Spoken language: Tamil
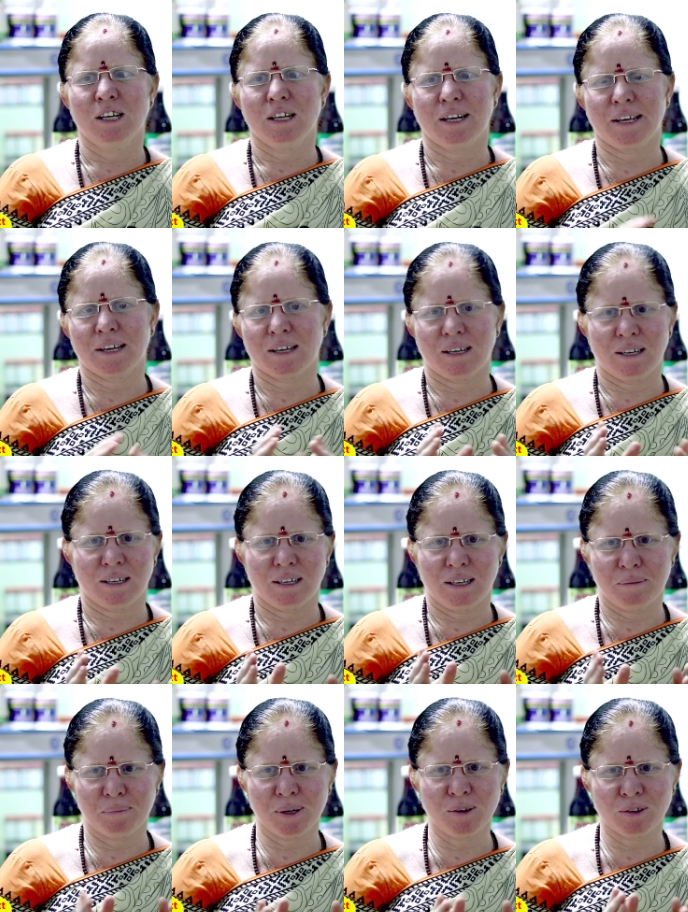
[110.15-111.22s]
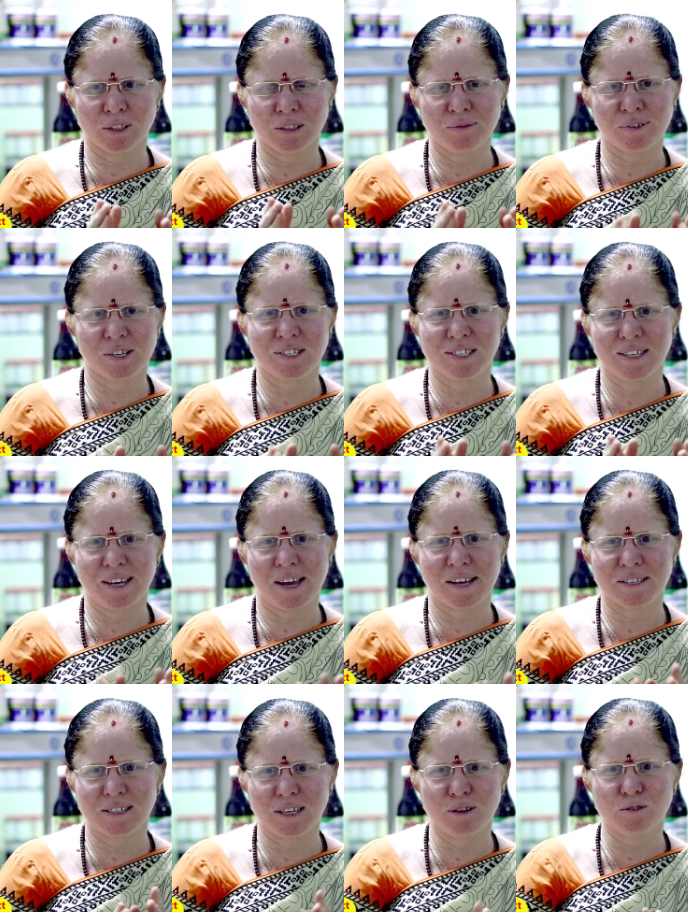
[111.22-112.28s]
நீங்கள் எப்படி வந்து ஃப்ரிட்ஜு
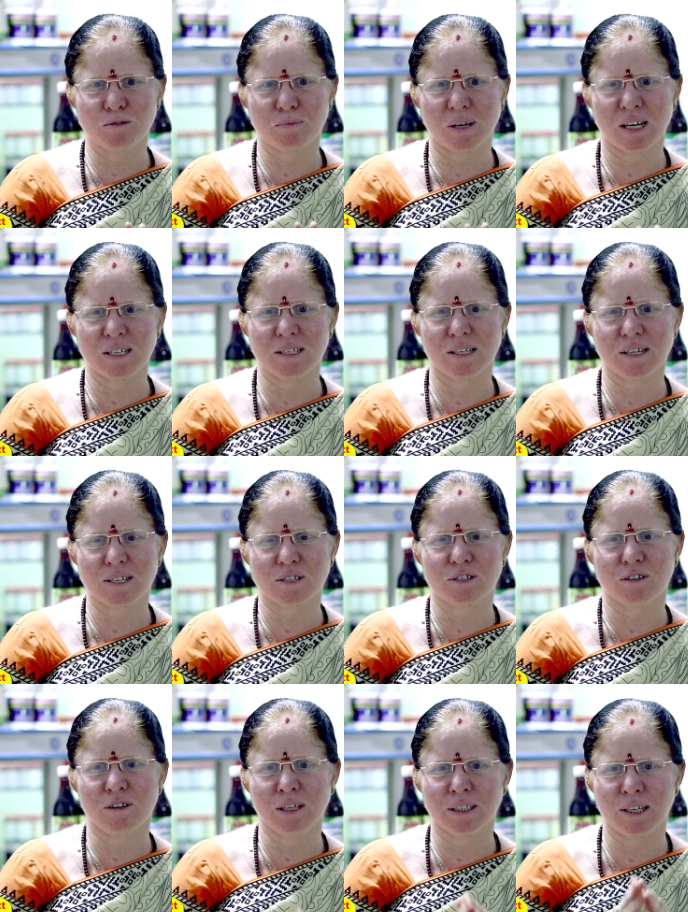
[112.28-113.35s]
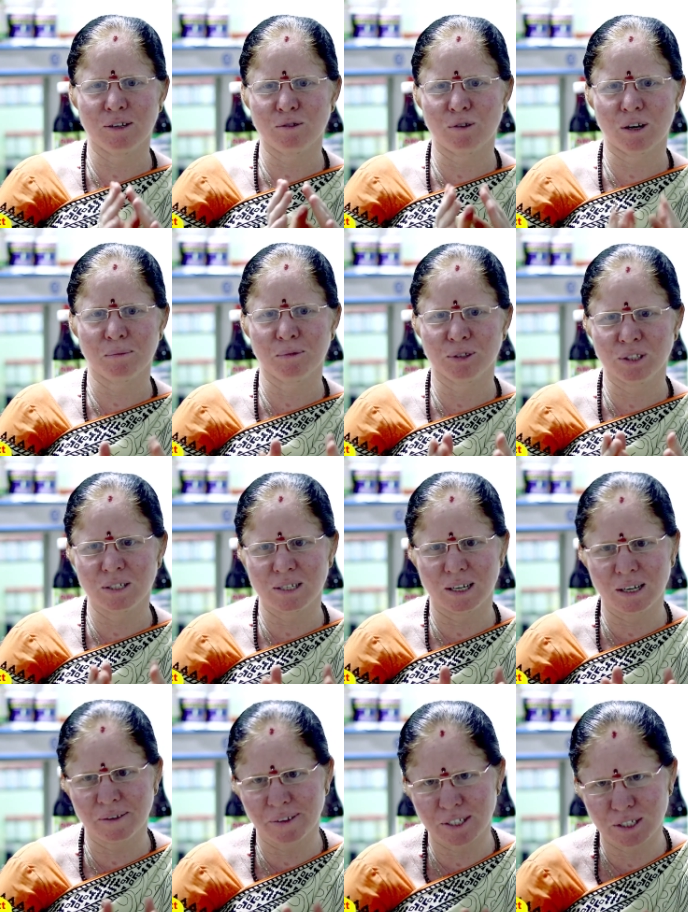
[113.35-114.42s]
ஏசி யூஸ் பண்ணால் சில்னஸ் இருக்கோ அந்தளவுக்கு உடம்பு வந்து
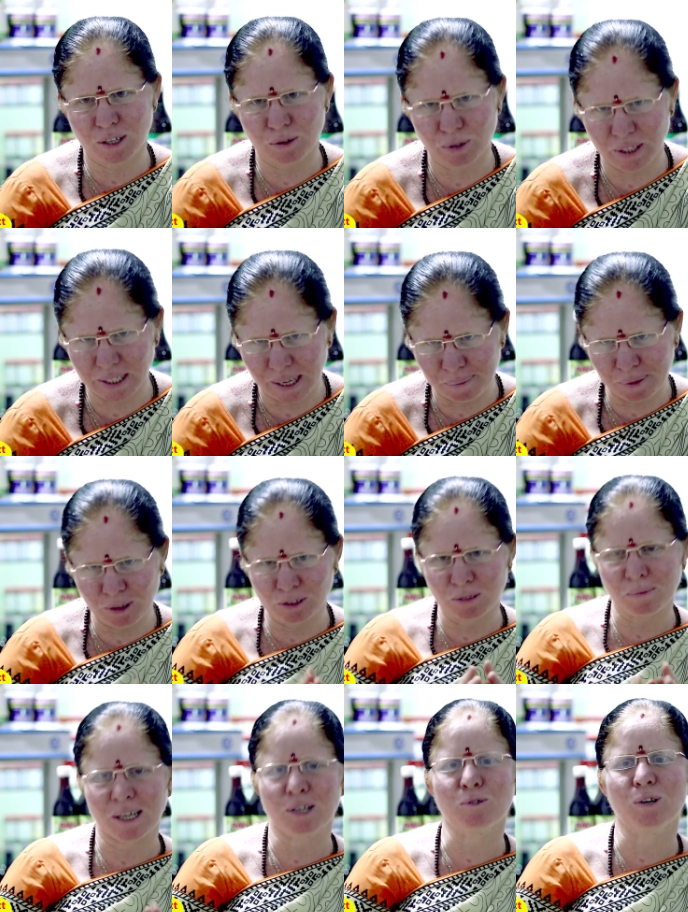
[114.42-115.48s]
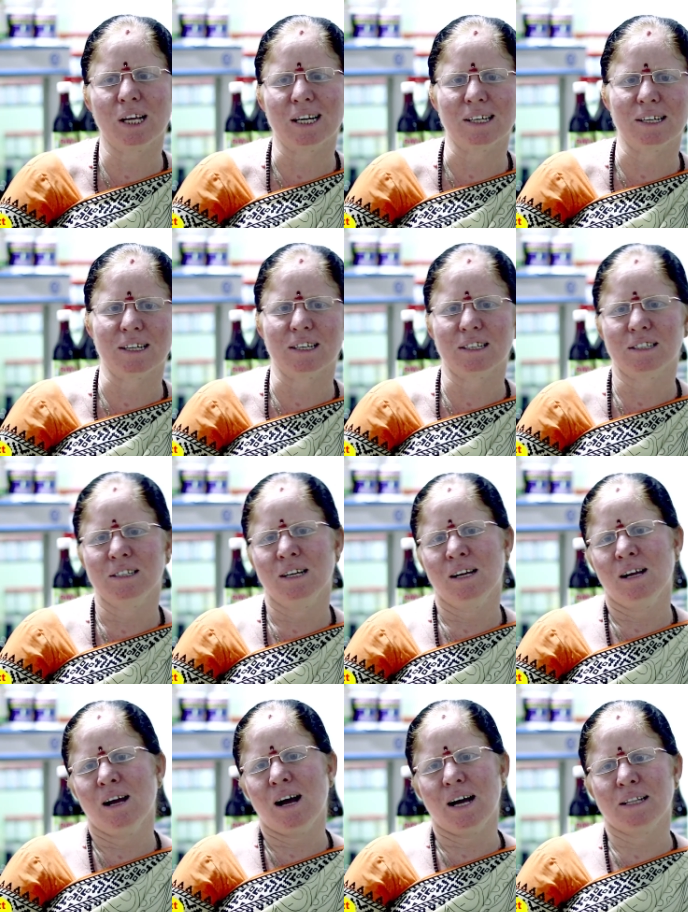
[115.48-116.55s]
சில்லுன்னு வச்சுக்கக்கூடிய தன்மை வந்து மண்குளியலுக்கு இருக்குது
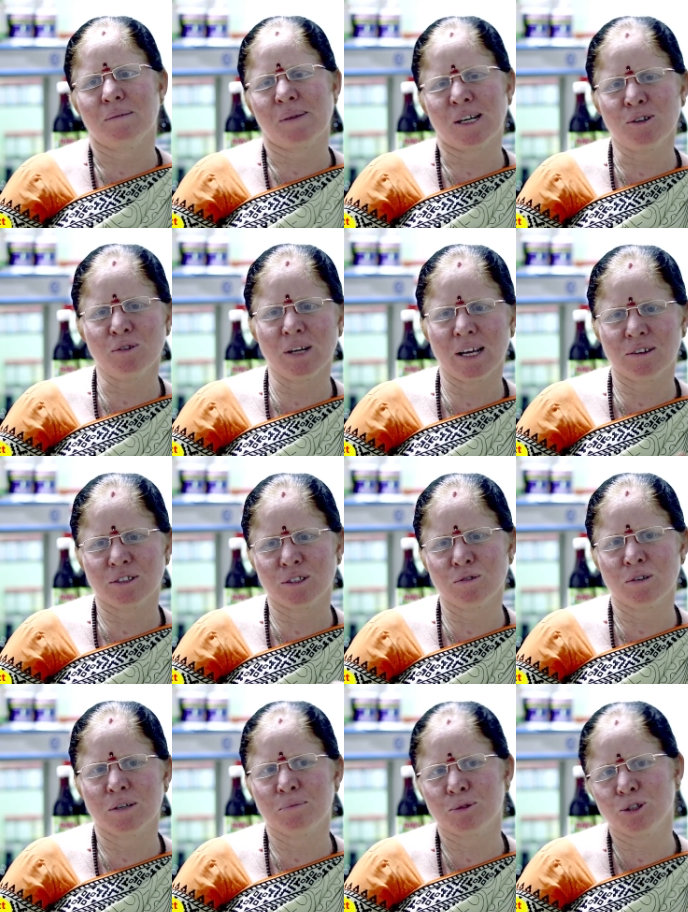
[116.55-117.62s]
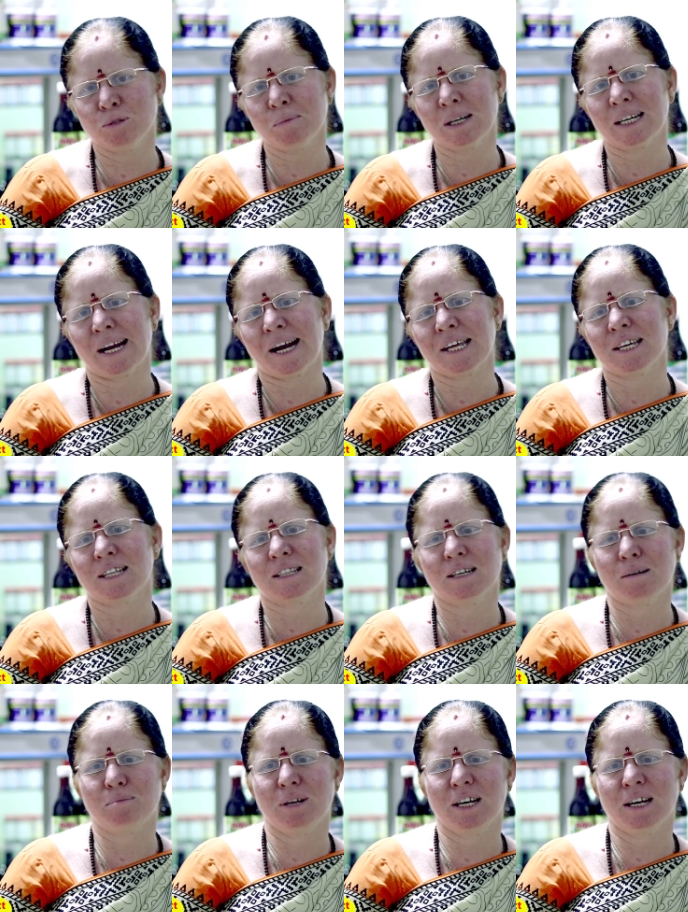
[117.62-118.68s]
அந்த மண்குளியல் வந்து உங்களுக்கு புத்துமண் கிடைக்குது
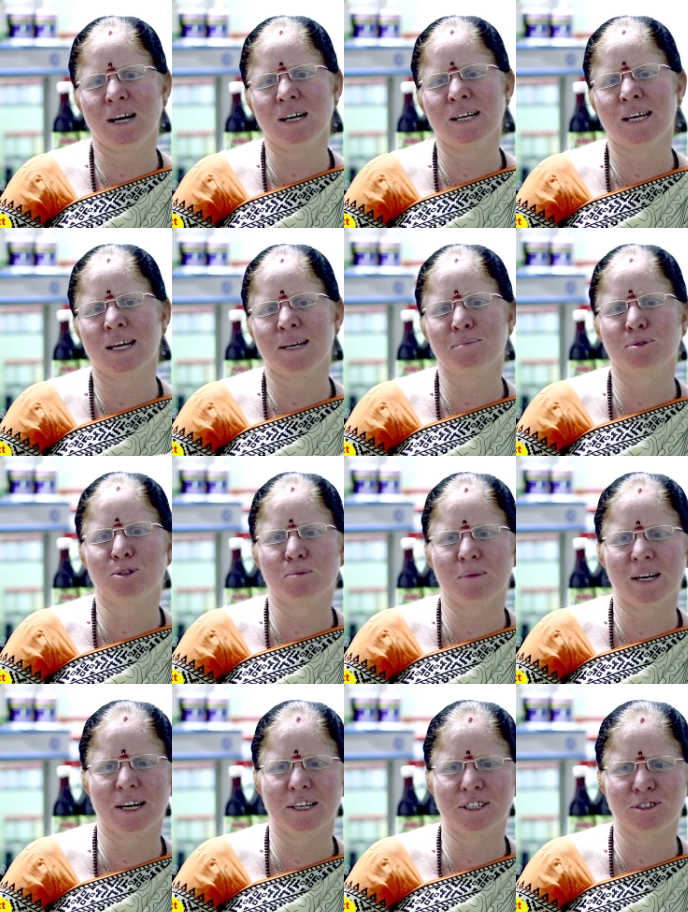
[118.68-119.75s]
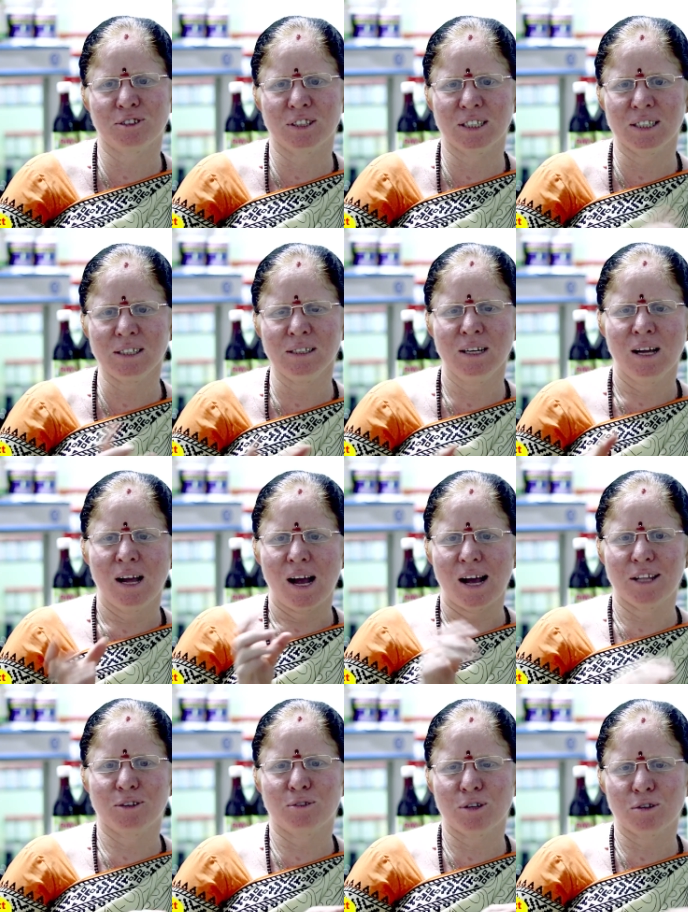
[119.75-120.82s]
அப்படின்னா நீங்களே புத்துமண்ணை எடுத்துகிட்டு வந்து
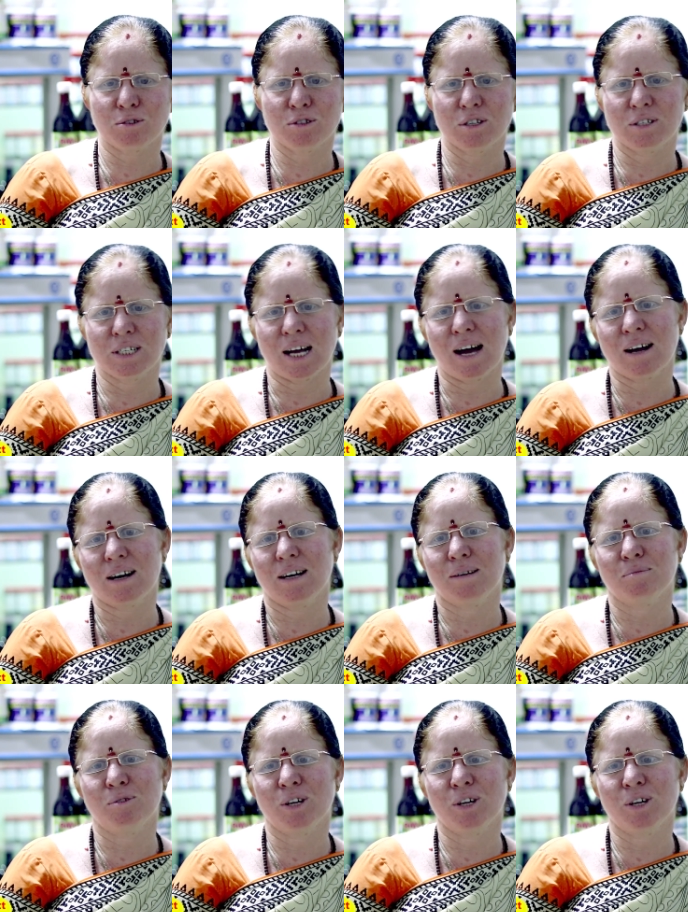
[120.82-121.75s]
அது கூட கொஞ்சம் சாரெல்லாம்